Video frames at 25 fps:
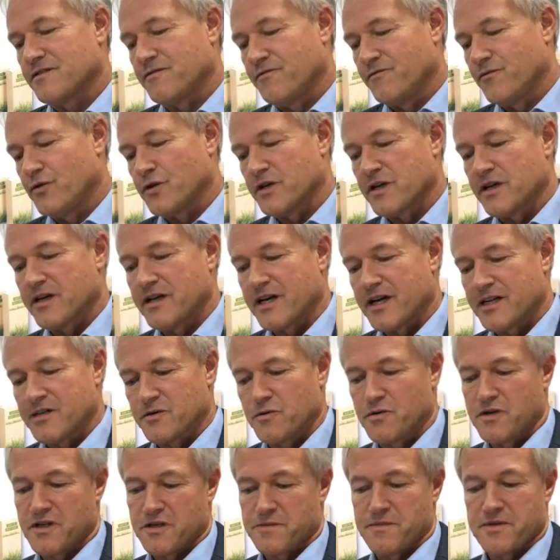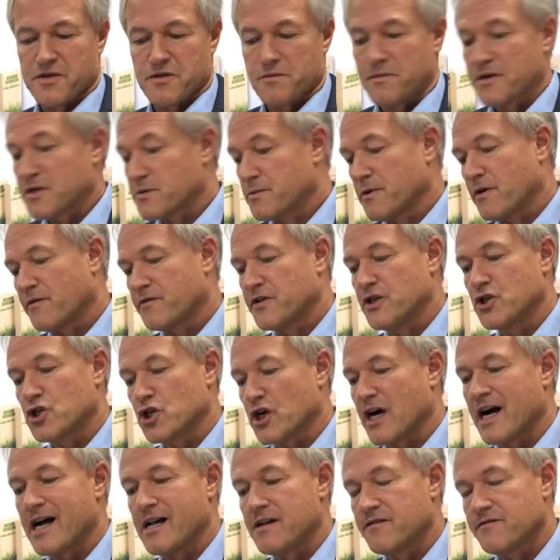führt dann dazu, dass man zum Beispiel auf die
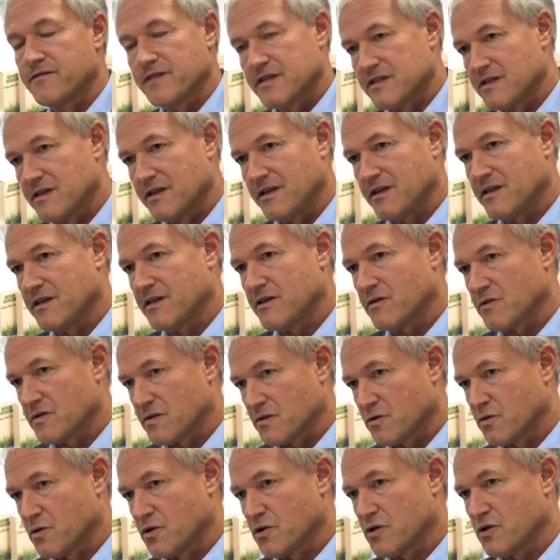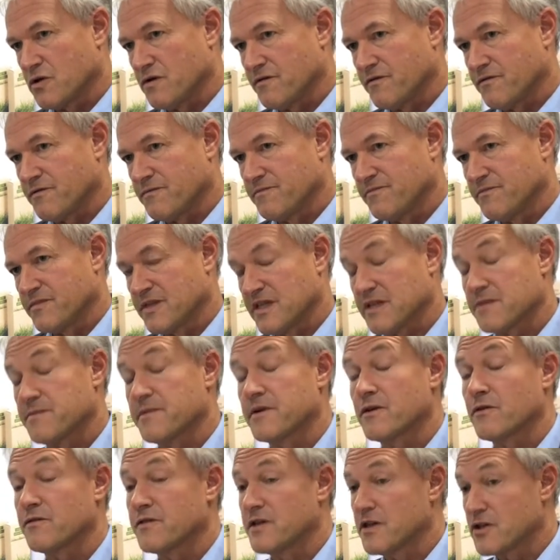Schalen verzichtet aus Kunststoff, dass man
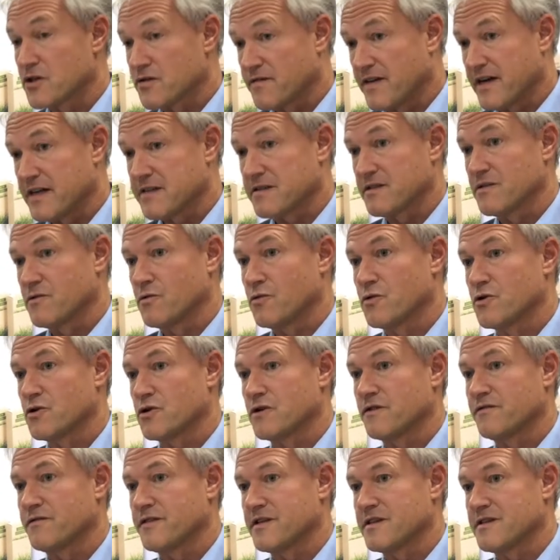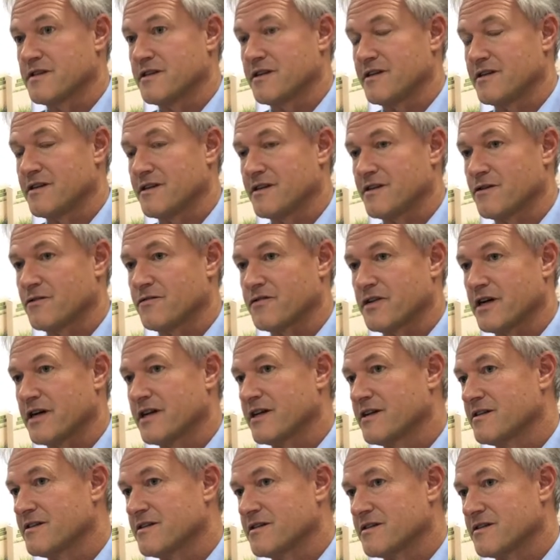auf den schwarzen Kunststoff verzichtet, der oft
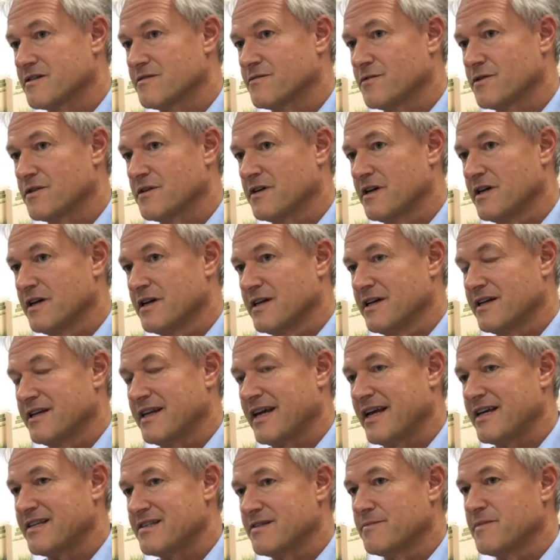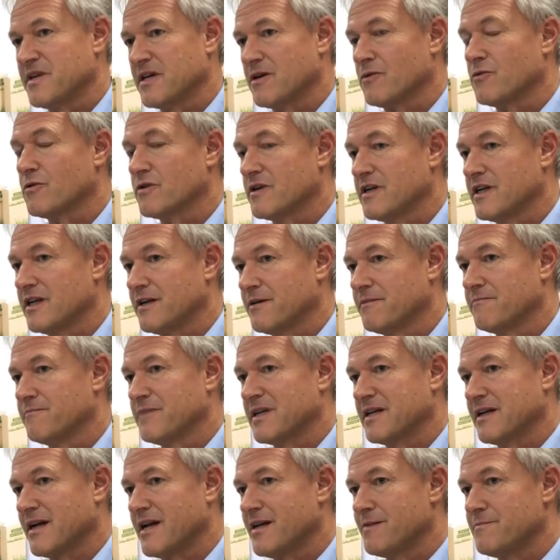eingesetzt wird. Der ist nämlich auch nicht
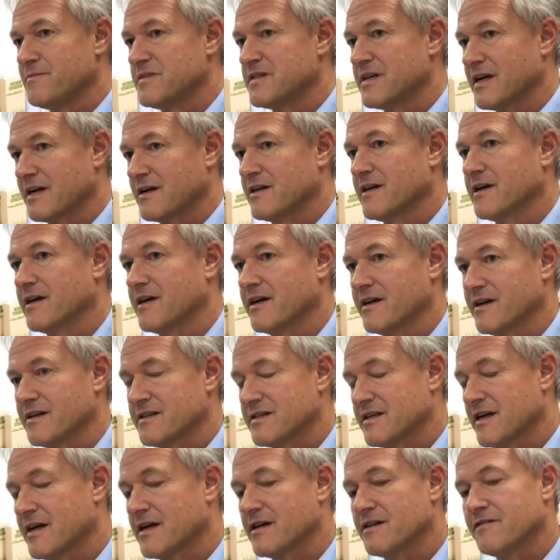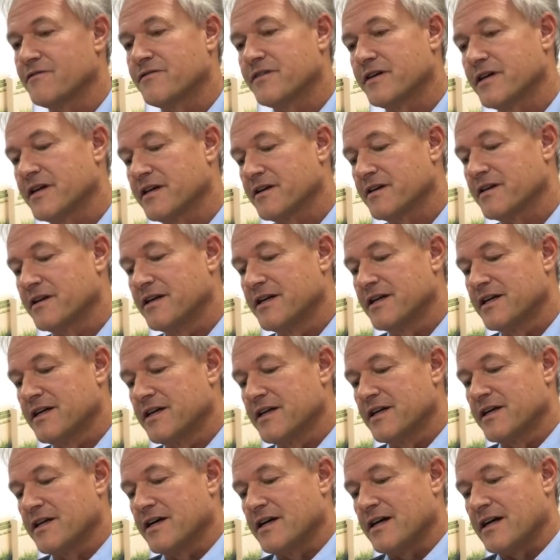mit gelbem Sack nachher recycelfähig.
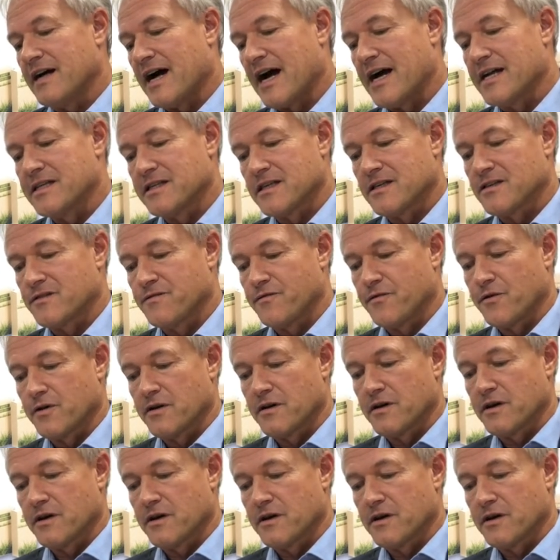Einsatz von